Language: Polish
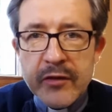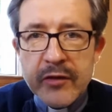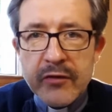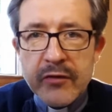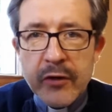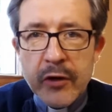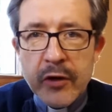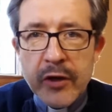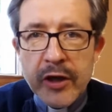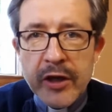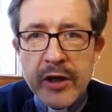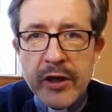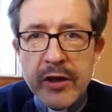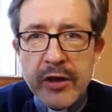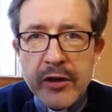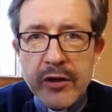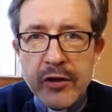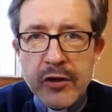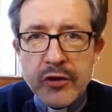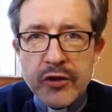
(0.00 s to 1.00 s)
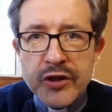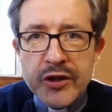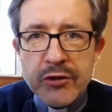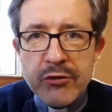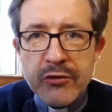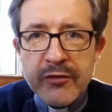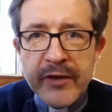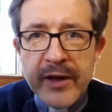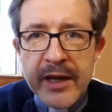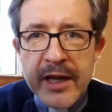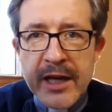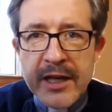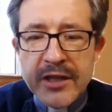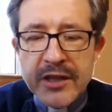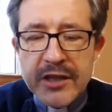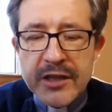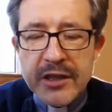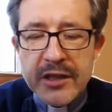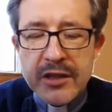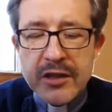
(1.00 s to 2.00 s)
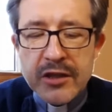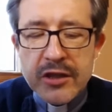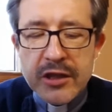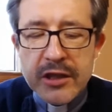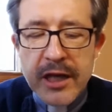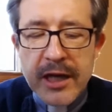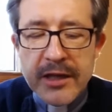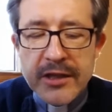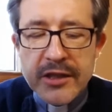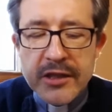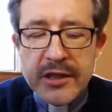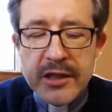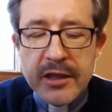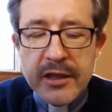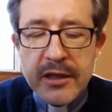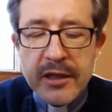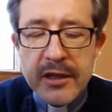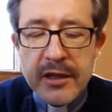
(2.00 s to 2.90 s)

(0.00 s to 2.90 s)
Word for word: Twoje, rozdział 12 i 13.